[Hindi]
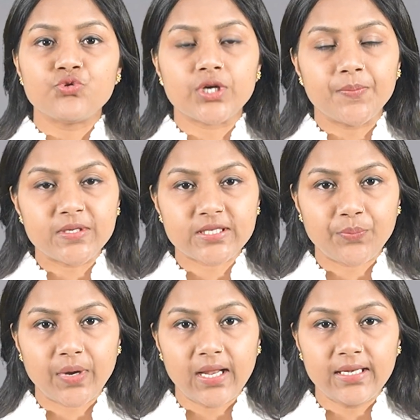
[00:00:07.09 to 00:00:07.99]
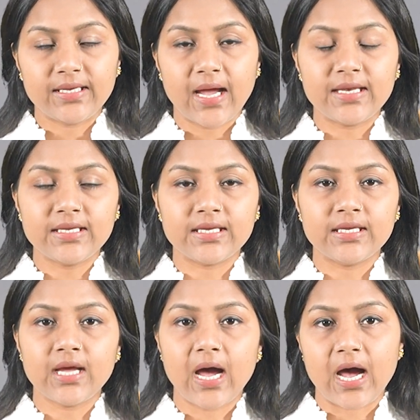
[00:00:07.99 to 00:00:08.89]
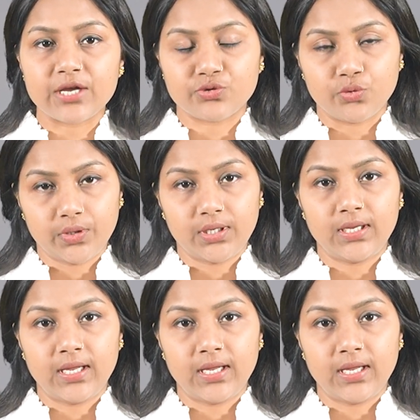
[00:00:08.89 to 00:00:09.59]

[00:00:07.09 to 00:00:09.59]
26 अप्रैल यानी कि आज हो रही